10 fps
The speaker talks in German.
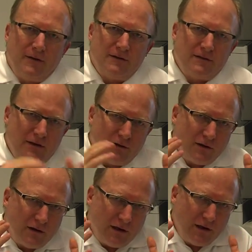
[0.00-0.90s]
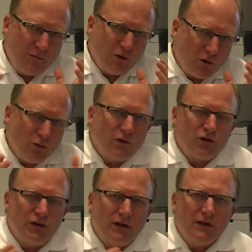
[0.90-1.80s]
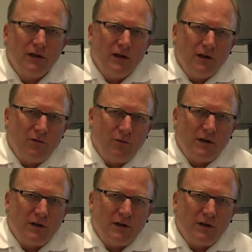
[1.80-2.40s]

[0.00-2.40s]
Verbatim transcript: Das sind halt immer noch Unterschiede, wo